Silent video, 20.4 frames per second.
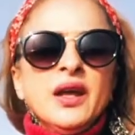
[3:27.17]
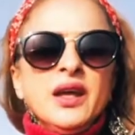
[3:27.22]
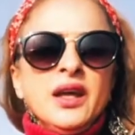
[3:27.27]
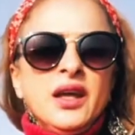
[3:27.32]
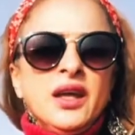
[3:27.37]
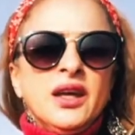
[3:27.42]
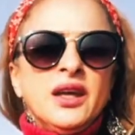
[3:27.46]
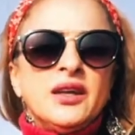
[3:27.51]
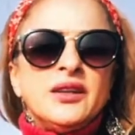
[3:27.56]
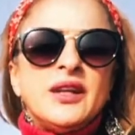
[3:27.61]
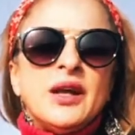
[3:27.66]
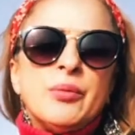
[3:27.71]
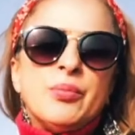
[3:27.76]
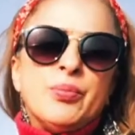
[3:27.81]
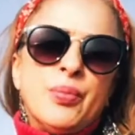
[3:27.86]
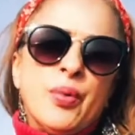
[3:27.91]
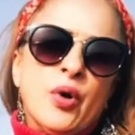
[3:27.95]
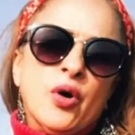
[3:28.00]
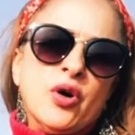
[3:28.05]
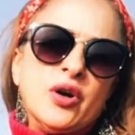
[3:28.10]
e
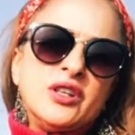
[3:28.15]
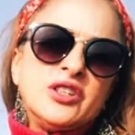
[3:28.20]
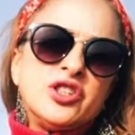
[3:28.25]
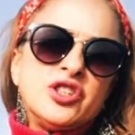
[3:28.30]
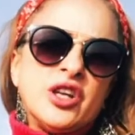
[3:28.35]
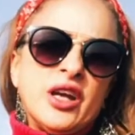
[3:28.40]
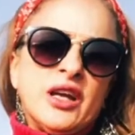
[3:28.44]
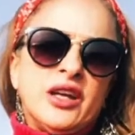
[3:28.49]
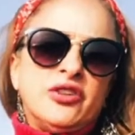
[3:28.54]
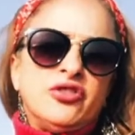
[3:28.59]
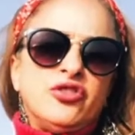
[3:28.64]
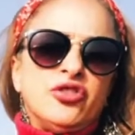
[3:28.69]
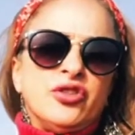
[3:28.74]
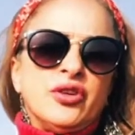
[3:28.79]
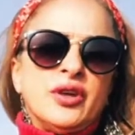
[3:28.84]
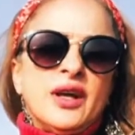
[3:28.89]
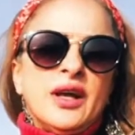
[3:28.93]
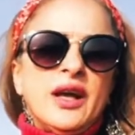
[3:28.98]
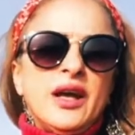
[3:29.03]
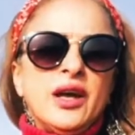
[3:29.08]
depois,
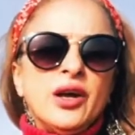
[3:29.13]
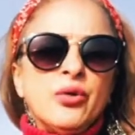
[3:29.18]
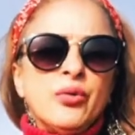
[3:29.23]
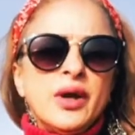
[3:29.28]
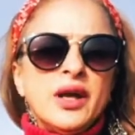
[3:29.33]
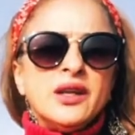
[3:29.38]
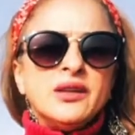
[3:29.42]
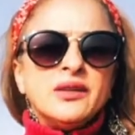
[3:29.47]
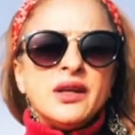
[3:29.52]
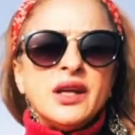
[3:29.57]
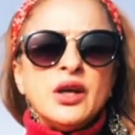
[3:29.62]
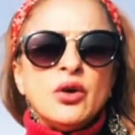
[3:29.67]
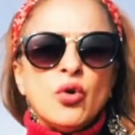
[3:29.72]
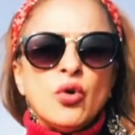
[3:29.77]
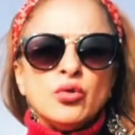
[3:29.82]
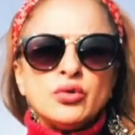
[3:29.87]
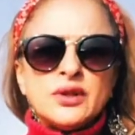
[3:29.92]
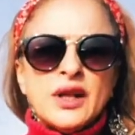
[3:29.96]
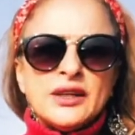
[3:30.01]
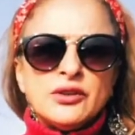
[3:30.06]
gente, eu entro em
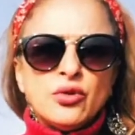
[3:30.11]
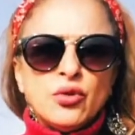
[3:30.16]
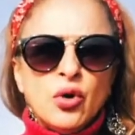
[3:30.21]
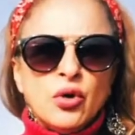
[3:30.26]
contato